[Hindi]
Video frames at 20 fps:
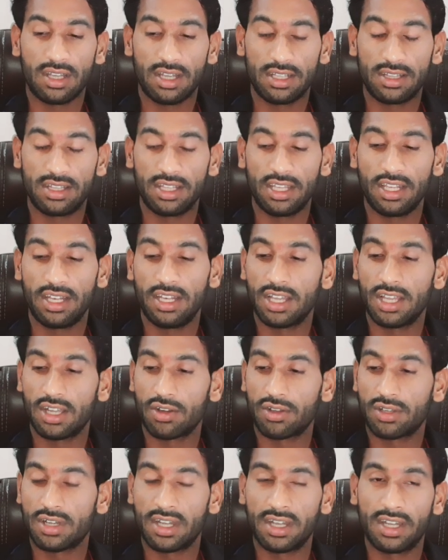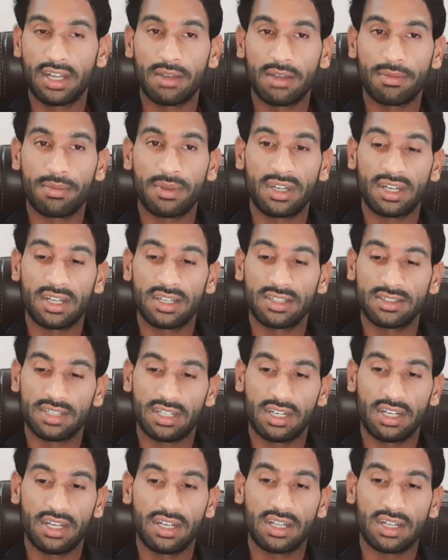हथेलियाँ को ठंडा पड़ना
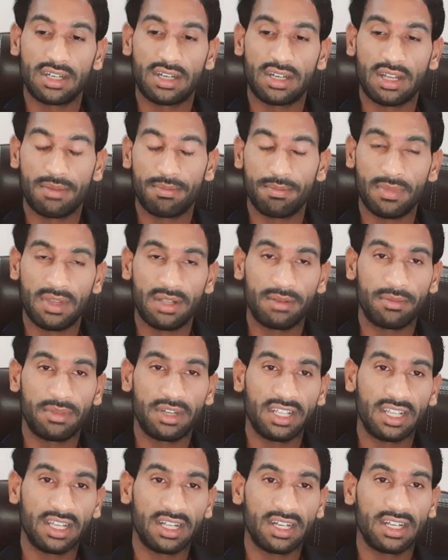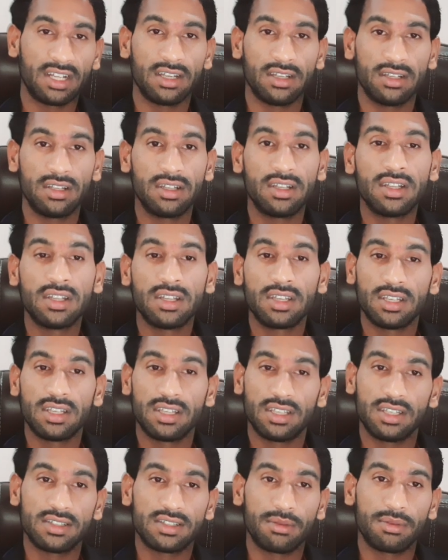शरीर का तापमान बढ़ जाना
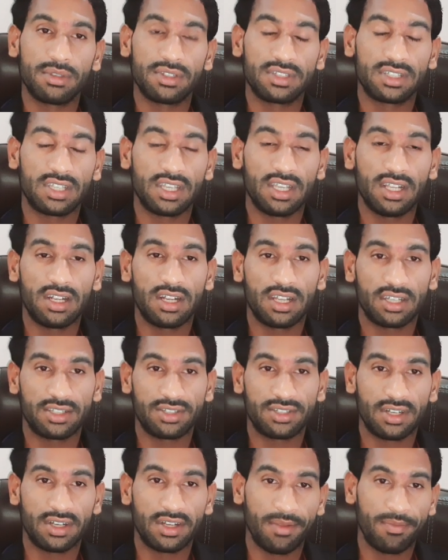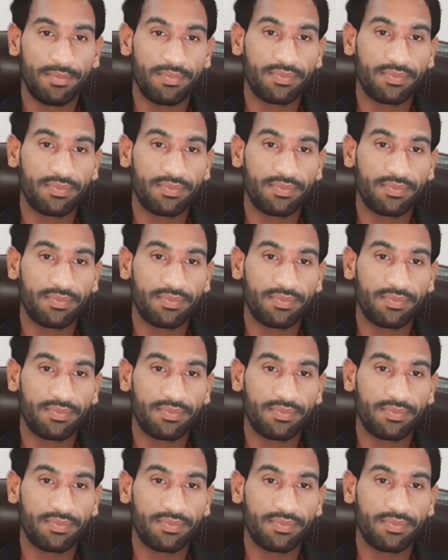ये सब इसके लक्षण हैं